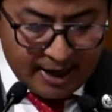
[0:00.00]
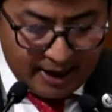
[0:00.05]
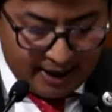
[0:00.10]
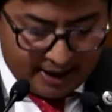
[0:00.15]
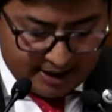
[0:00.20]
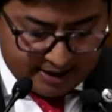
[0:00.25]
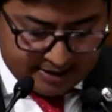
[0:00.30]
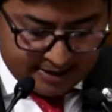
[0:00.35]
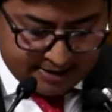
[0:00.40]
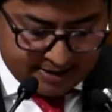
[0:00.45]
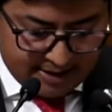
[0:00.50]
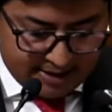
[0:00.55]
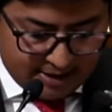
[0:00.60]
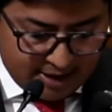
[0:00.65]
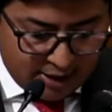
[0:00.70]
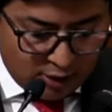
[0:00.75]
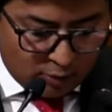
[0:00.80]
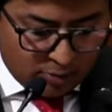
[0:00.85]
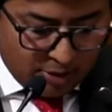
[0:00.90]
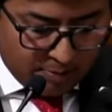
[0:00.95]
En ese
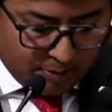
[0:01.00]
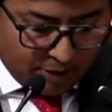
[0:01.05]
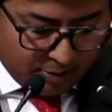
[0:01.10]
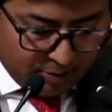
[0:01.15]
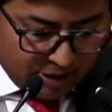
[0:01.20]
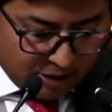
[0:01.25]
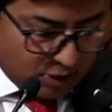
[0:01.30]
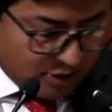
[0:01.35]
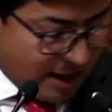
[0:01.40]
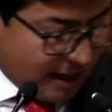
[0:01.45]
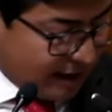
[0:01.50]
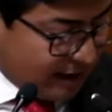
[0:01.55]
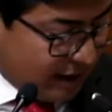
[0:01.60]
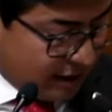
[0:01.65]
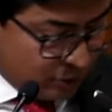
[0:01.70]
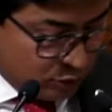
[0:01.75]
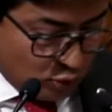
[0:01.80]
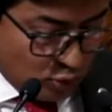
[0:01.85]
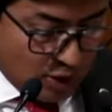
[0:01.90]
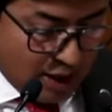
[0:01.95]
sentido, me permito dar
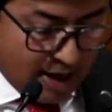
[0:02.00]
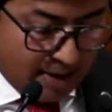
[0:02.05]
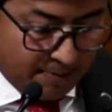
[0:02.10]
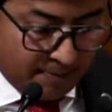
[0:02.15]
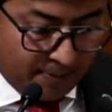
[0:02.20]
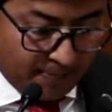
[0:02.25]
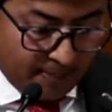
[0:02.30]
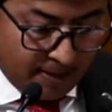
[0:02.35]
lectura